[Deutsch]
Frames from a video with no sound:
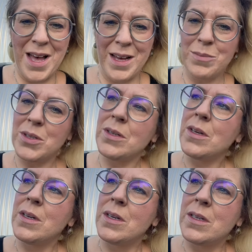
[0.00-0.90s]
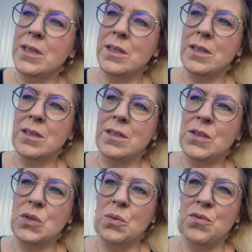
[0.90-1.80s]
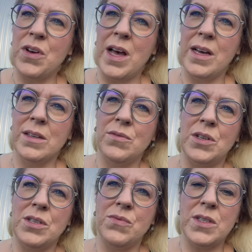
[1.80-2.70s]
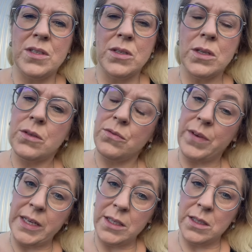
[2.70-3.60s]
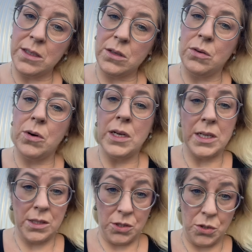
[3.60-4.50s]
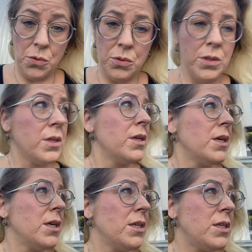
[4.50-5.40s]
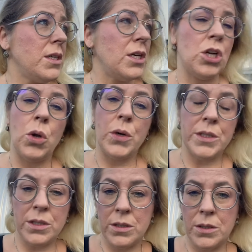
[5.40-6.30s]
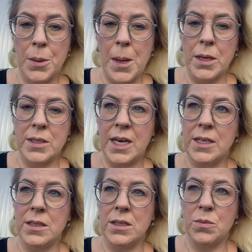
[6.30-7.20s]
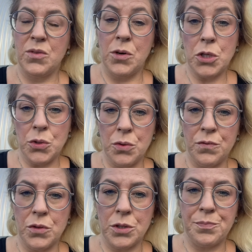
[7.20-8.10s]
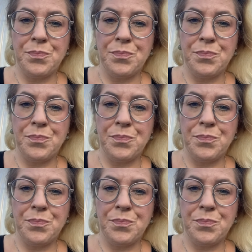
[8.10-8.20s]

habe äh, diese Umfrage wollte wissen, äh, welche Koalition die Leute denn äh, bevorzugen würden.